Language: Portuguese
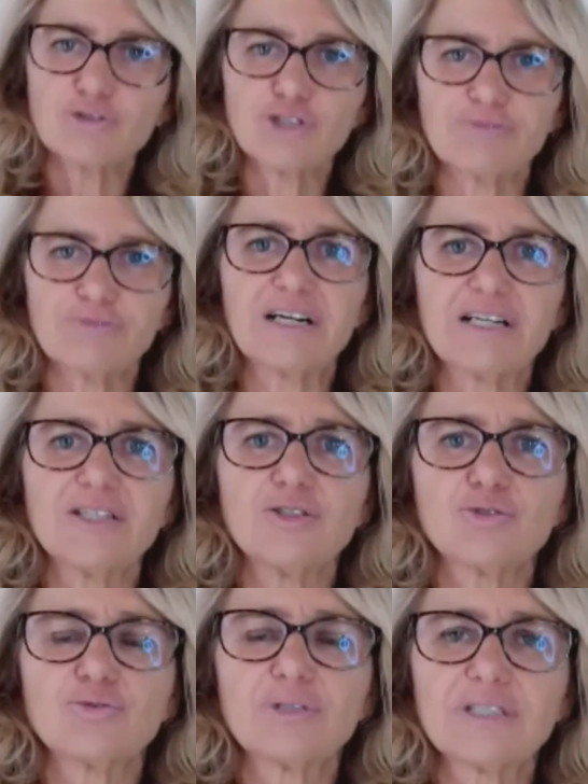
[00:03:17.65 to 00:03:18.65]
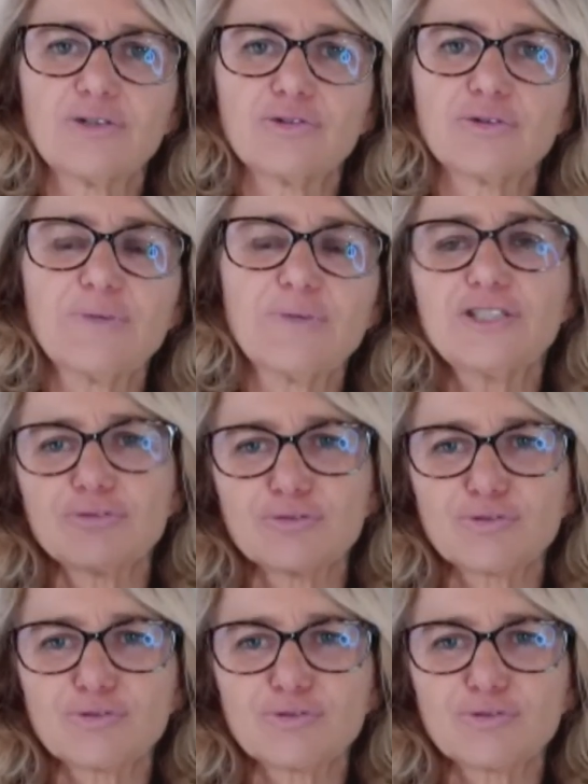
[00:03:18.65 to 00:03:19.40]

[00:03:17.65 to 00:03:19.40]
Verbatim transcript: e eu já falei isso anteriormente,